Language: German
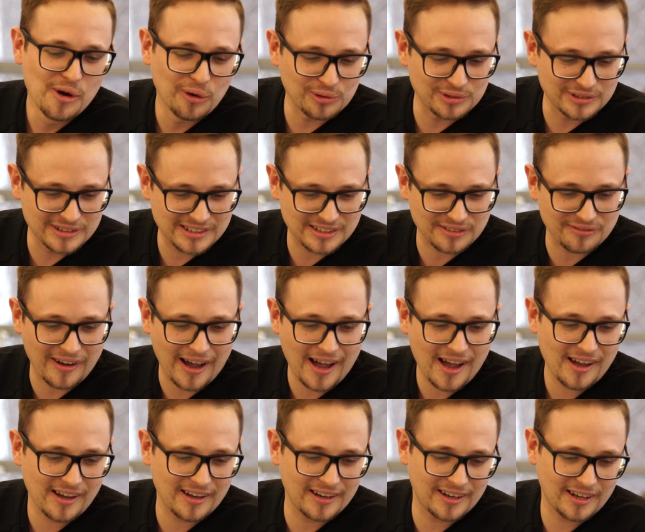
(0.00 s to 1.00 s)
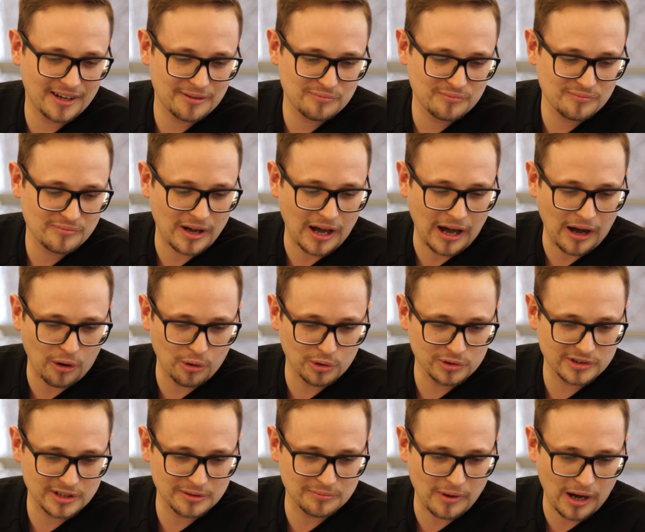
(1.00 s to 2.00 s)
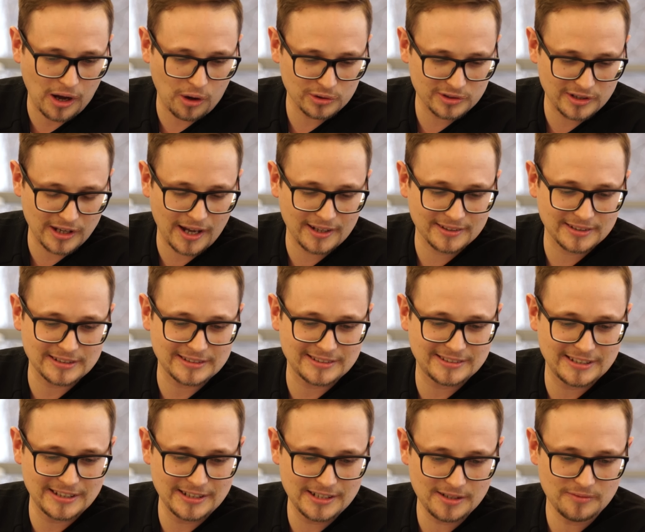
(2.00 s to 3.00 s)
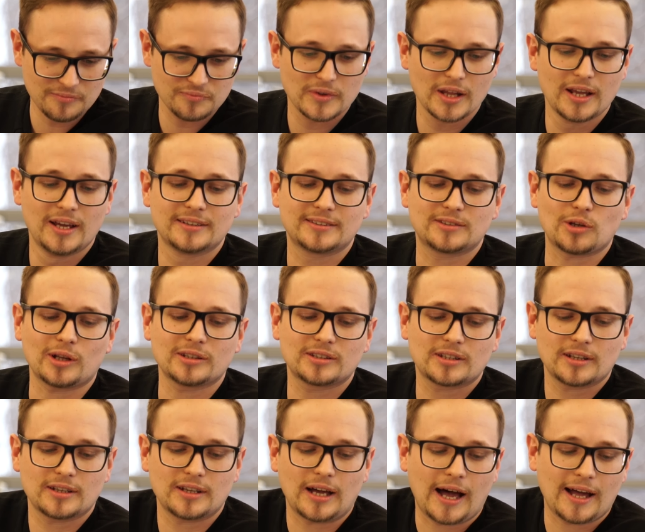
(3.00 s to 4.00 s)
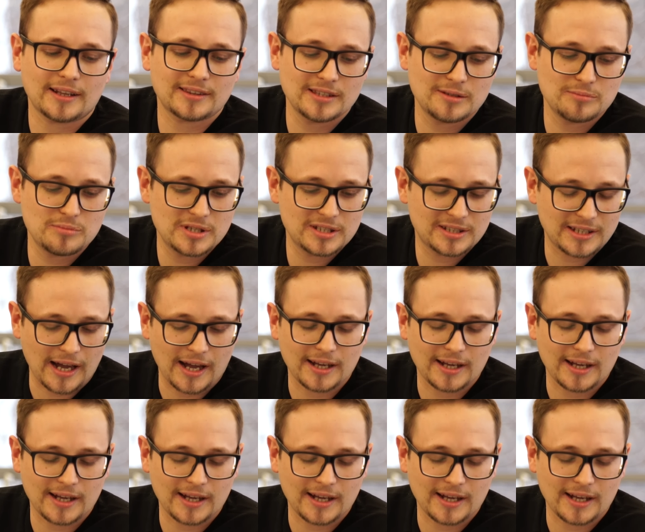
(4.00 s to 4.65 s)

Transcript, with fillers: Und zwar ähm, aus dem Hause HTC. Dort hat nämlich